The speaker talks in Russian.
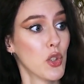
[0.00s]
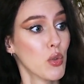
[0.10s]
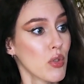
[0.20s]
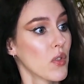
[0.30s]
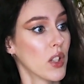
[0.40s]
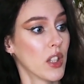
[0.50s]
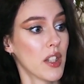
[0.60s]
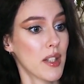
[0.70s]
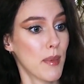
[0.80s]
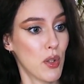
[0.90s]
чувствовала
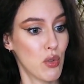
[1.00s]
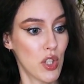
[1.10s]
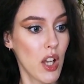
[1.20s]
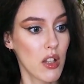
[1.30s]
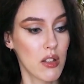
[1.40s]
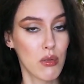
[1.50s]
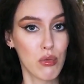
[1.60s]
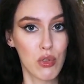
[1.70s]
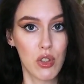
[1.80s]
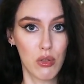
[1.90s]
на себе, ощущалась
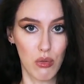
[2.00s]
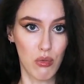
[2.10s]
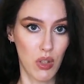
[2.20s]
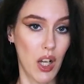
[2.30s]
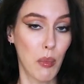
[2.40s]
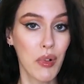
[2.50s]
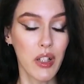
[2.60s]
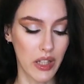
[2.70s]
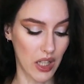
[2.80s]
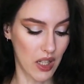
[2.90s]
лучше, то есть как
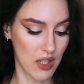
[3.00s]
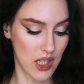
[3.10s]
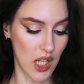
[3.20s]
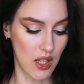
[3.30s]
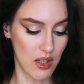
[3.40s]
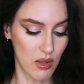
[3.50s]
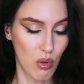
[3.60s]
было, так и осталось.